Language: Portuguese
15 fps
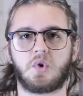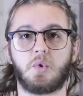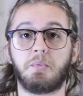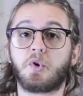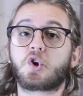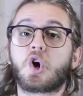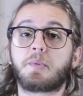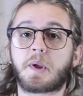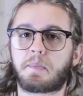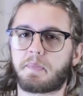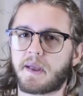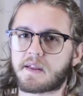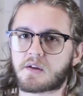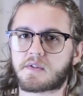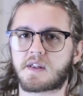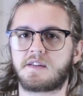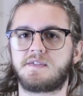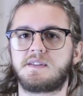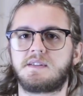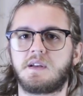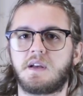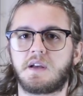O meu nome é Pedro
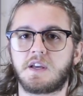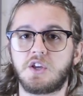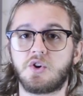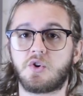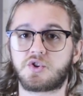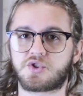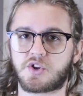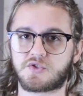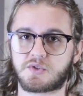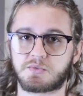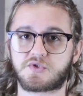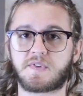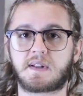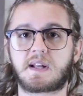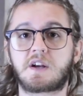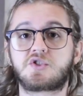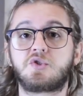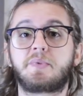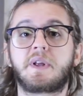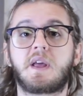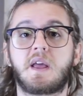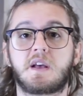Trevisan e hoje nós vamos falar
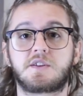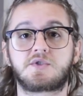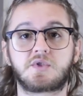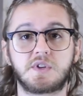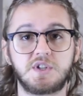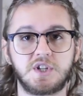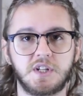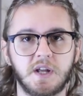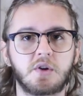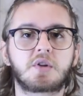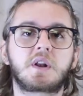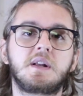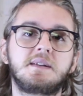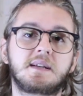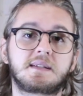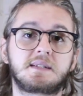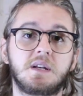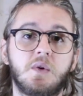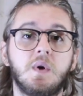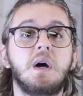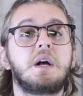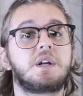sobre reações de
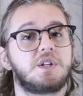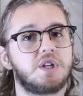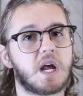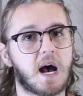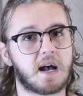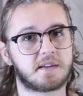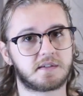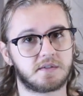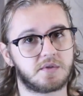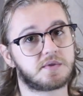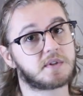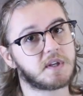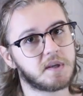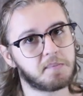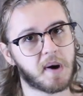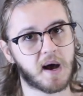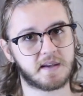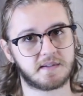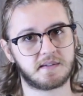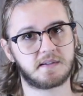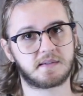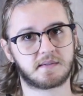neutralização de ácidos e
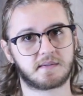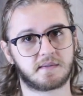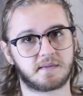bases.